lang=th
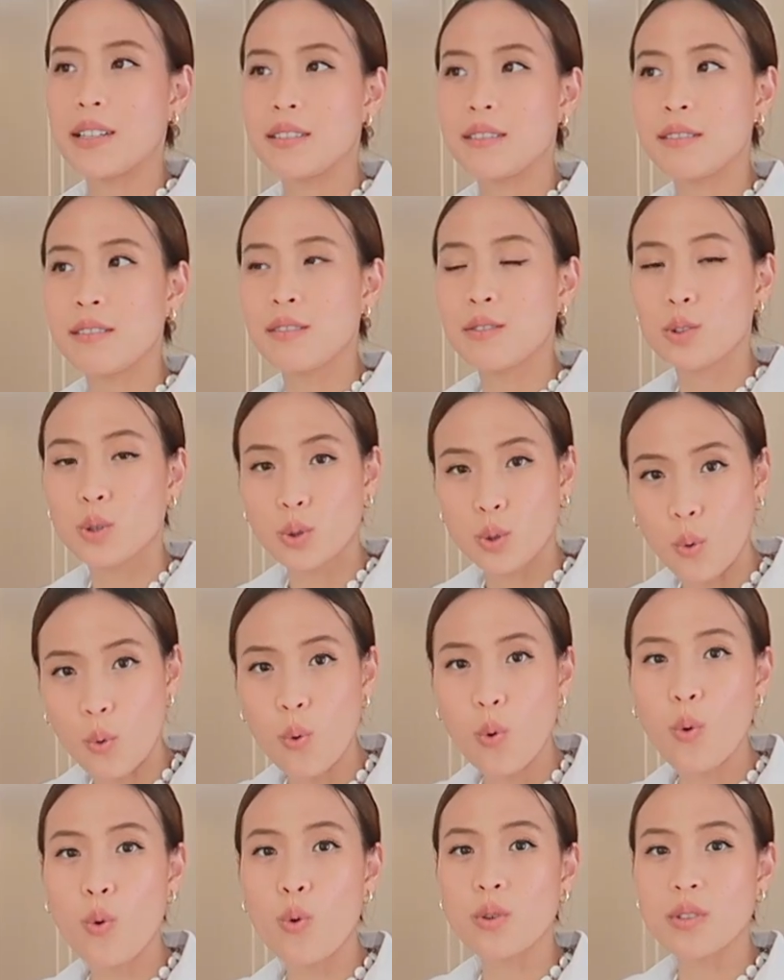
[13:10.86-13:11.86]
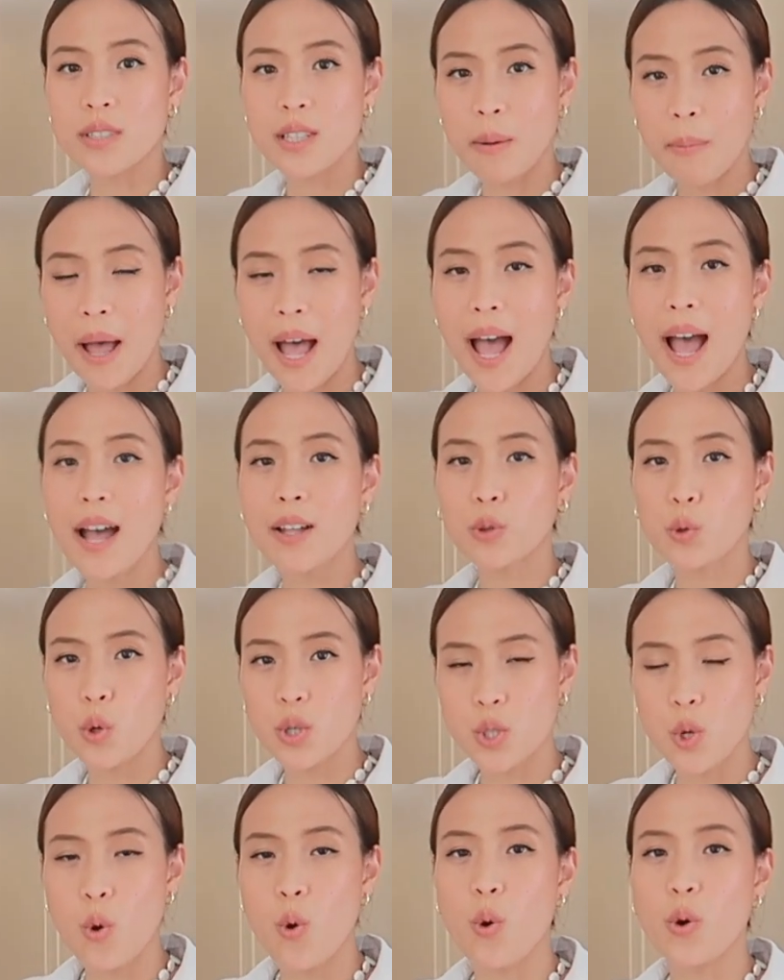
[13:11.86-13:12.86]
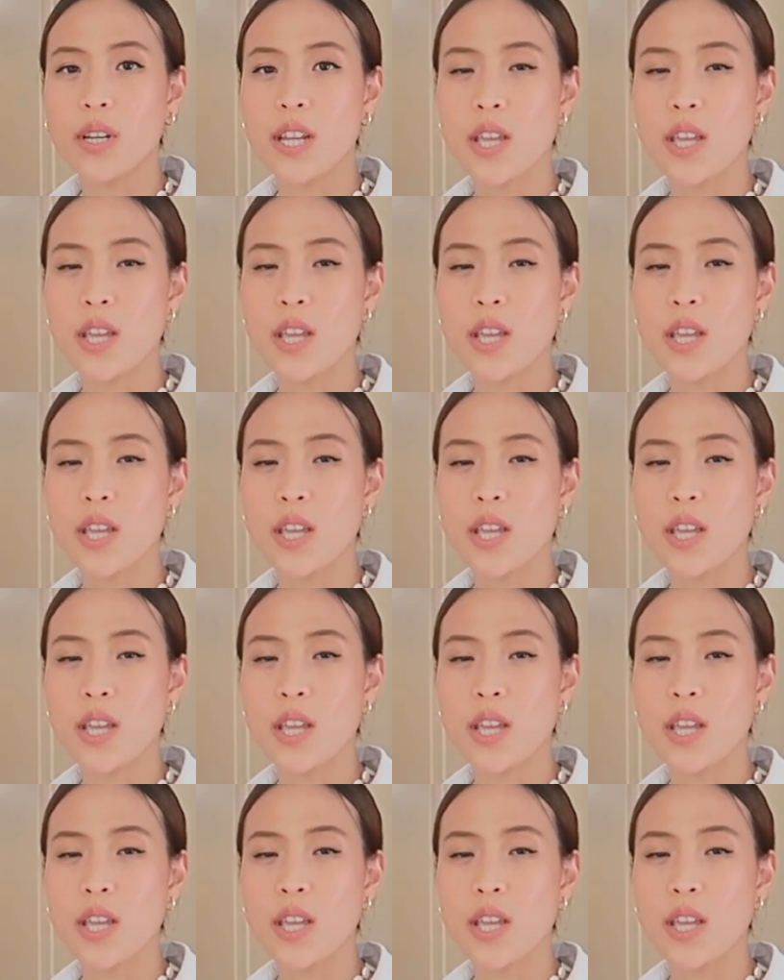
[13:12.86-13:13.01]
นตู้เสื้อผ้าตัวโชว์